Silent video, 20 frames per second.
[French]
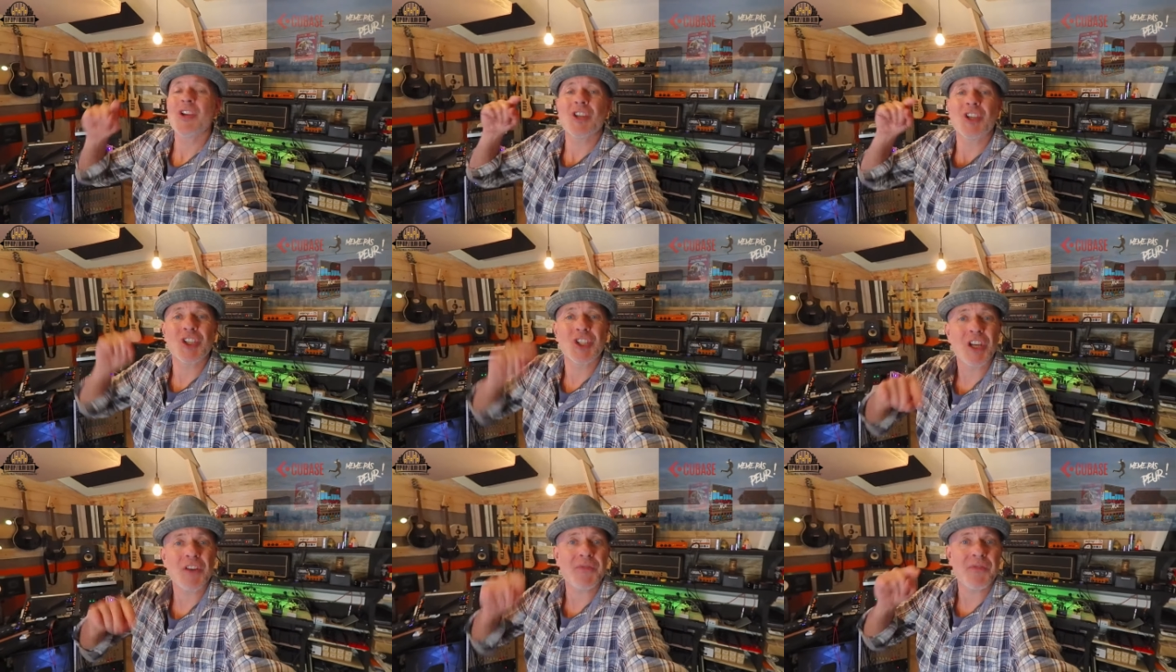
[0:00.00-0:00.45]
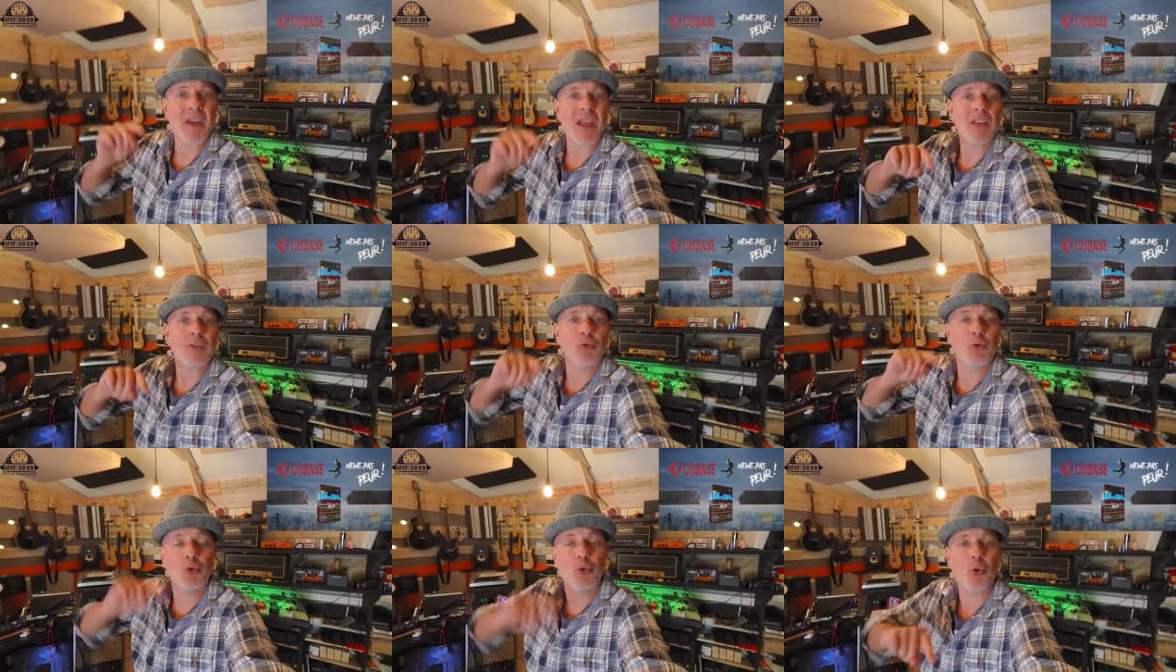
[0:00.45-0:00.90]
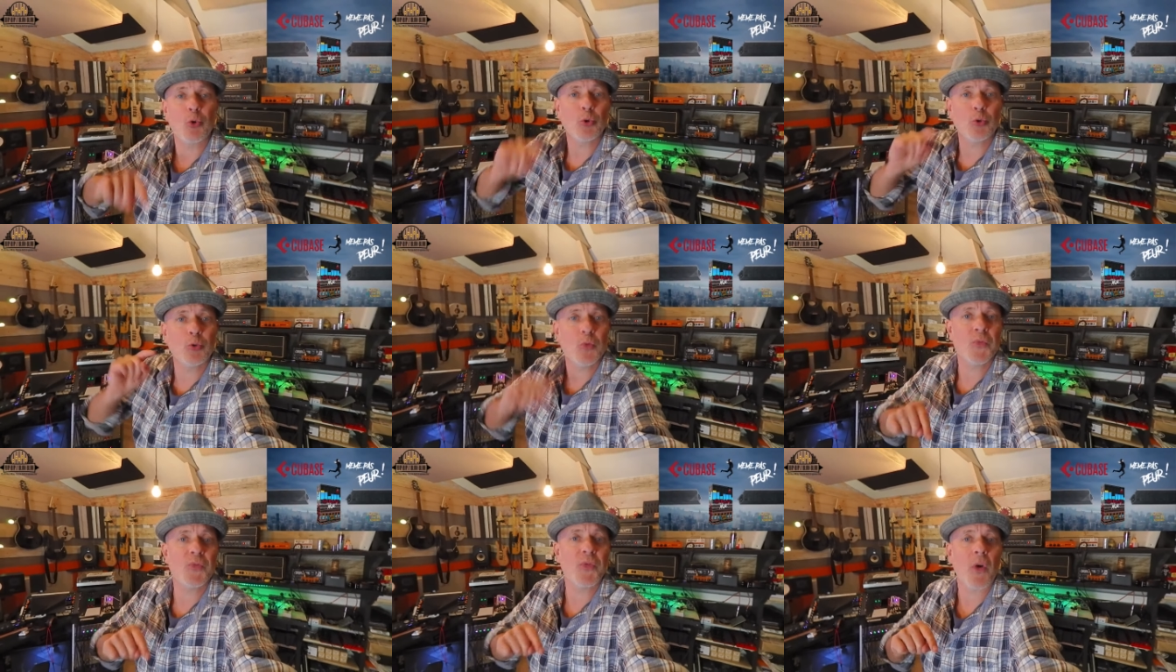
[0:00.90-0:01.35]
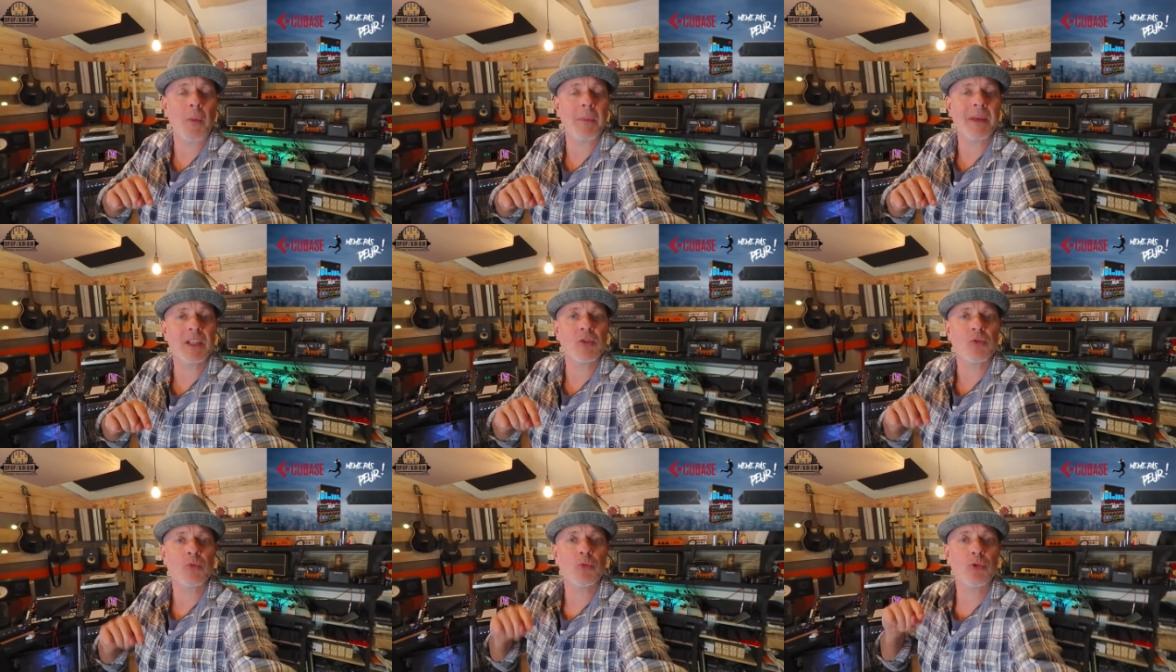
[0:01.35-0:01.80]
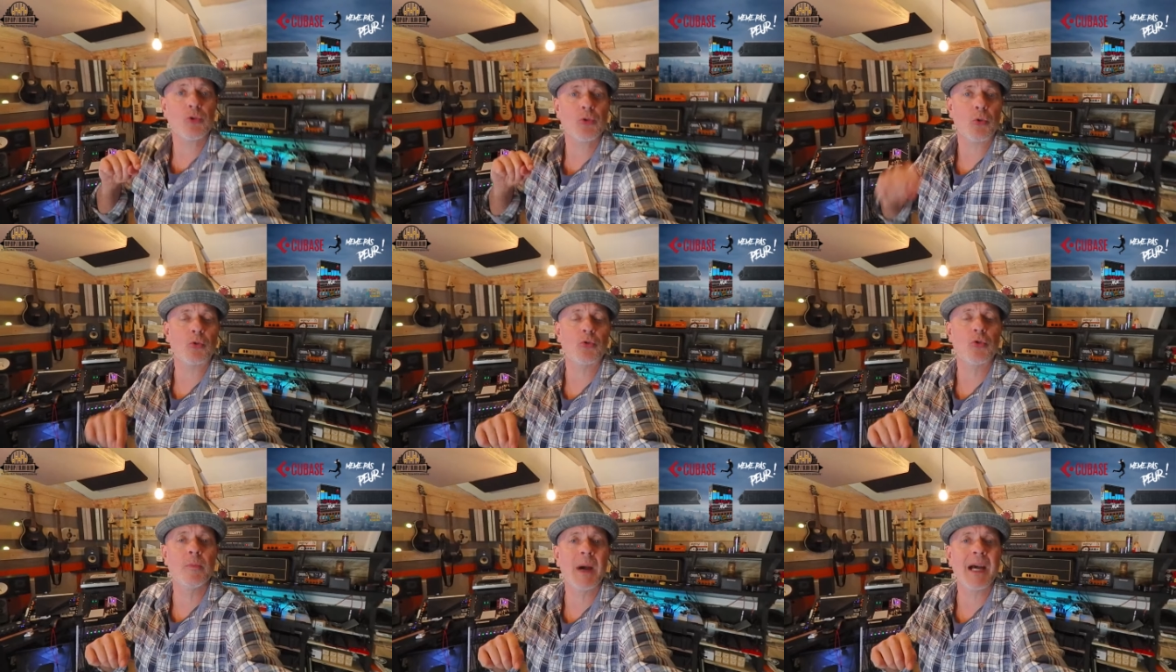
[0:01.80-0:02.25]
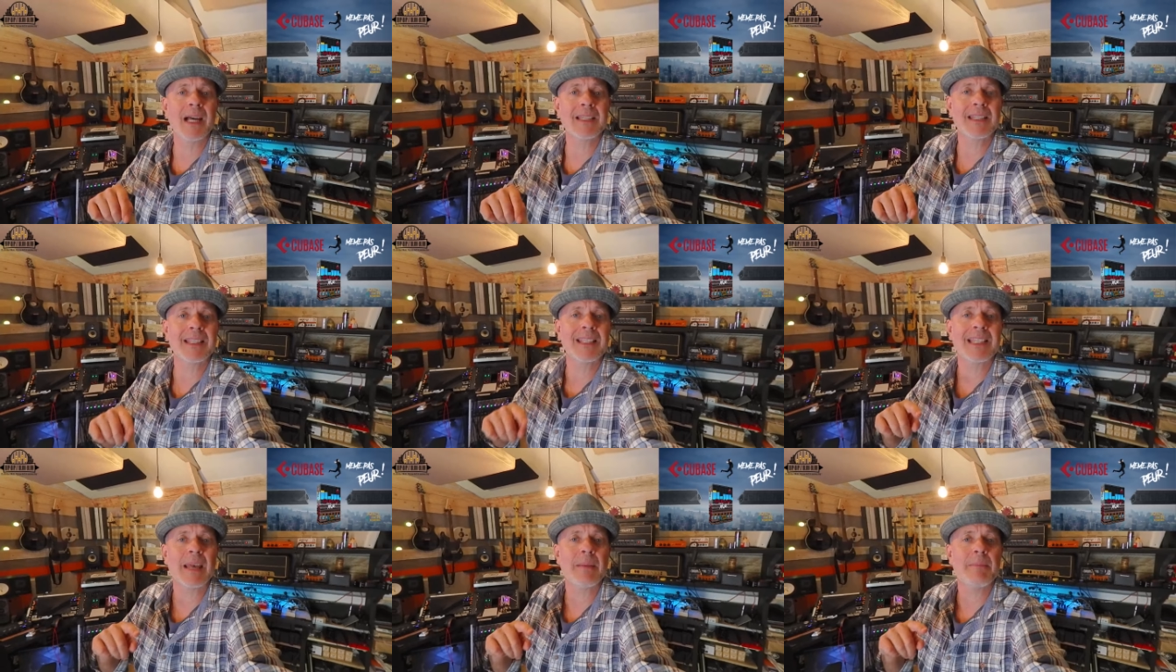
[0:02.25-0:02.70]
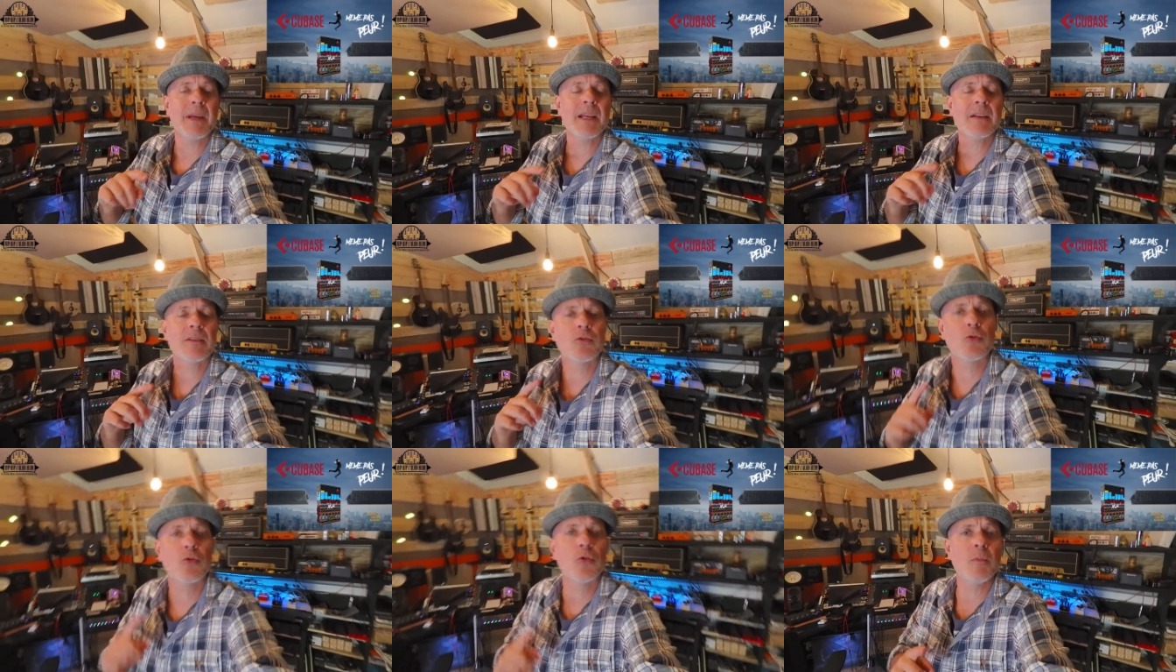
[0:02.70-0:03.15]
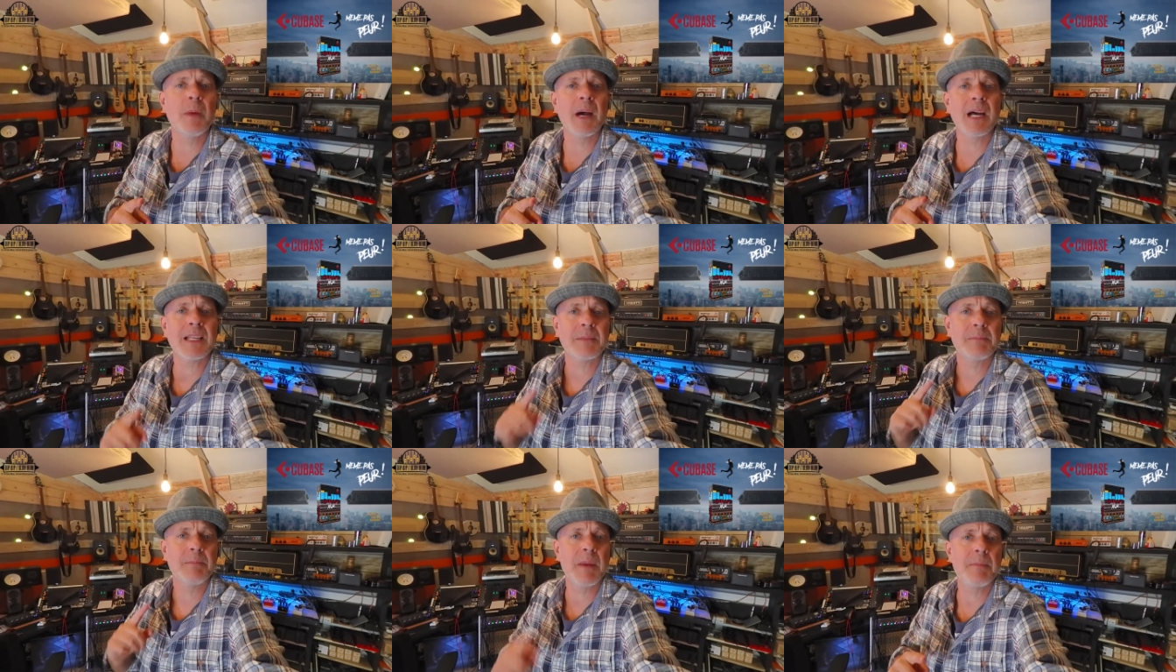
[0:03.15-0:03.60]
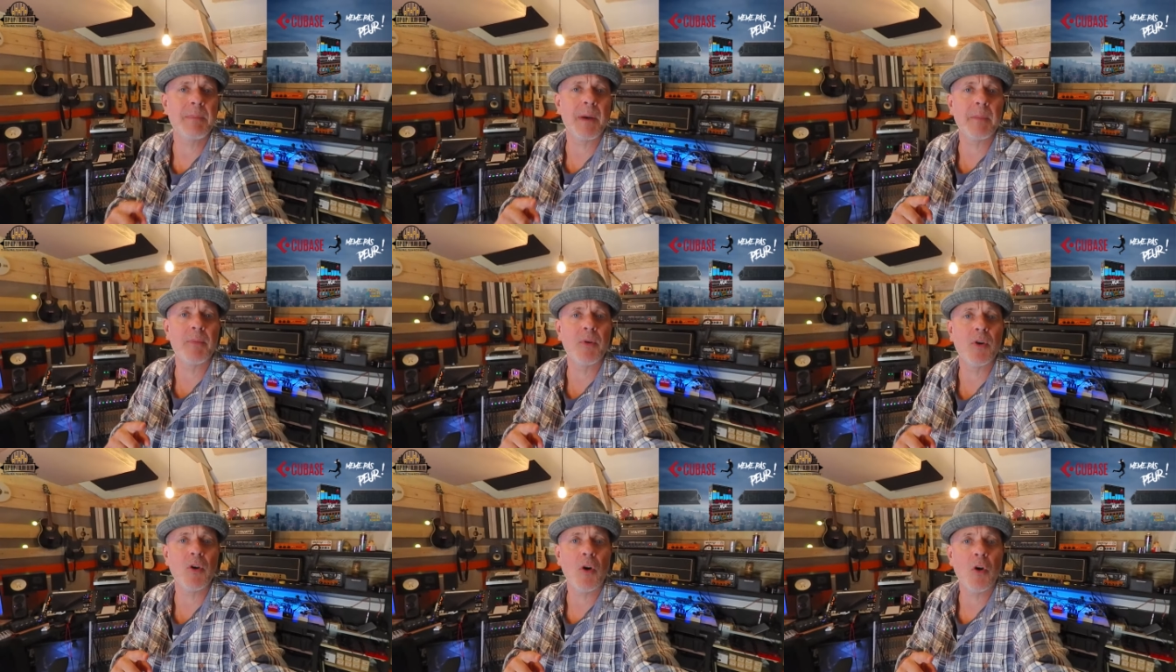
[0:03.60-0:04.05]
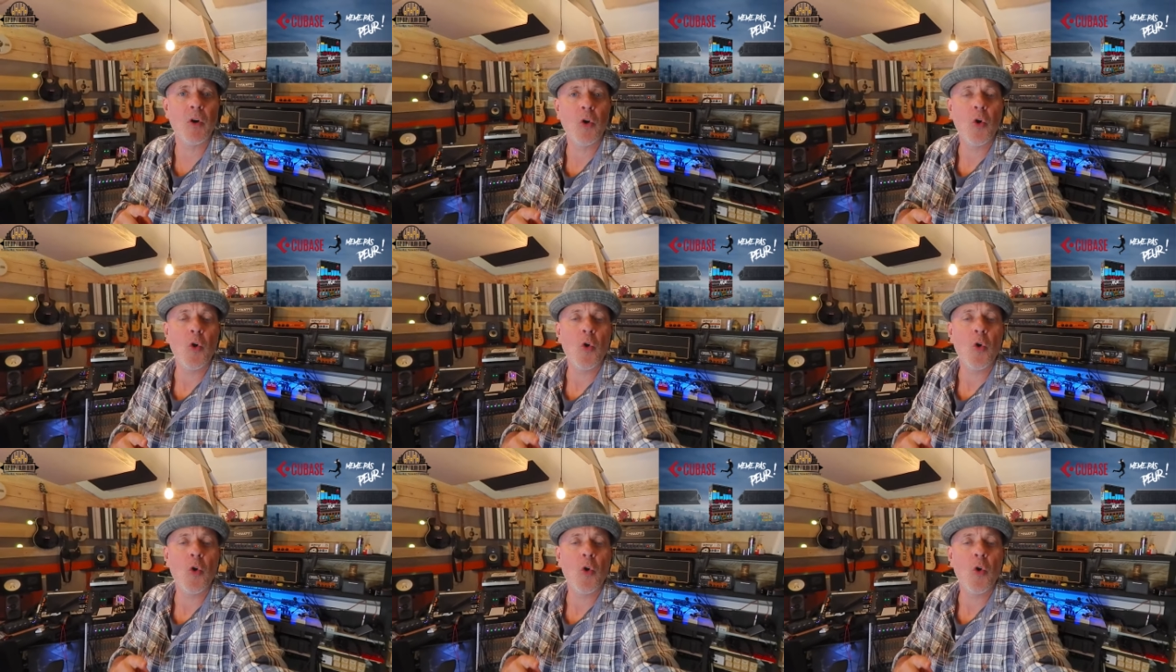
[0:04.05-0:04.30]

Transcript: j'ai fait toute une formation sur Cubase qui s'appelle Cubase Même Pas Peur